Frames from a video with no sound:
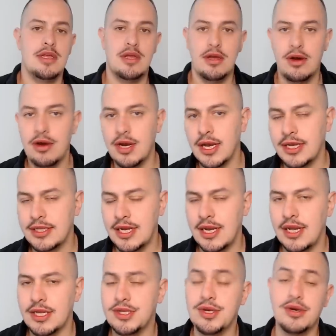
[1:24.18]
Hola, ¿qué tal
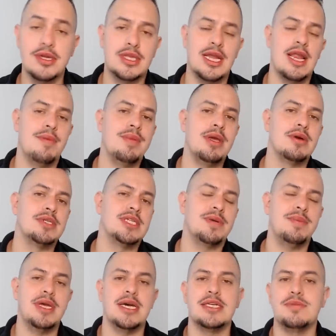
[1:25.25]
Nacho? ¿Qué tal amigos y
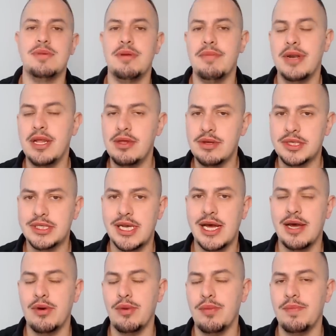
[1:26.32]
amigas? Bienvenidos a
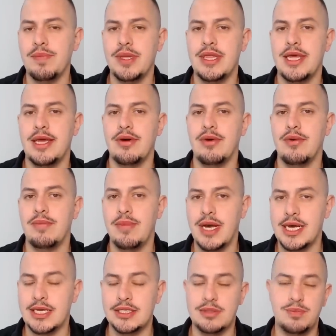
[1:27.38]
un video
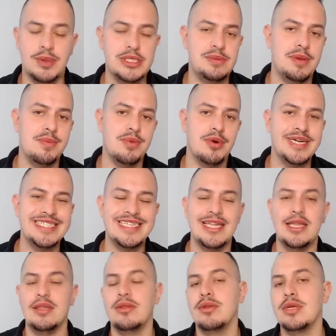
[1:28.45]
más. Pues Bimbo está
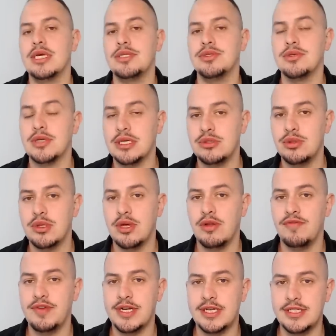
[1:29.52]
dando ya sus resultados
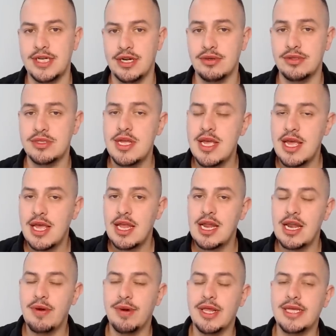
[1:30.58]
financieros y
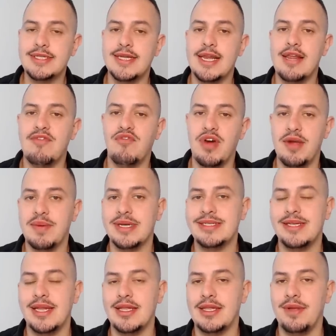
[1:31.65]
la verdad es que le fue
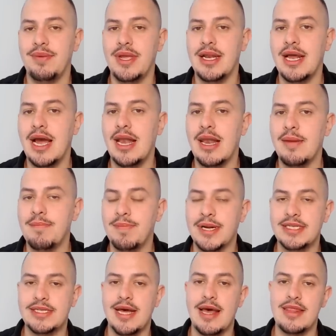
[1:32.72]
bastante bien a la
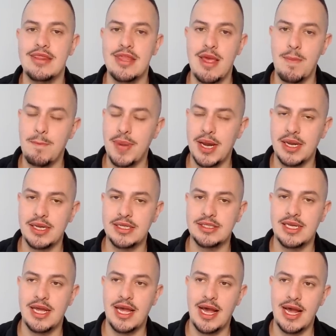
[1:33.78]
empresa de
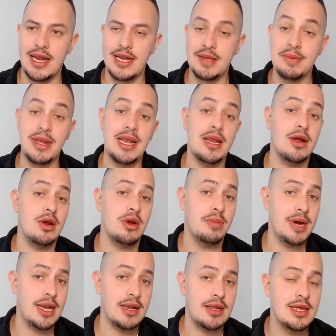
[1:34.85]
panes a nivel
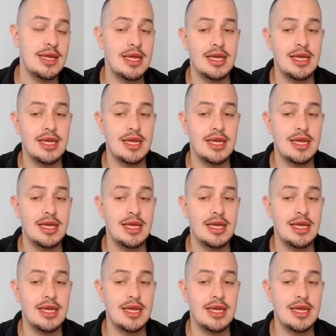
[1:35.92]
global.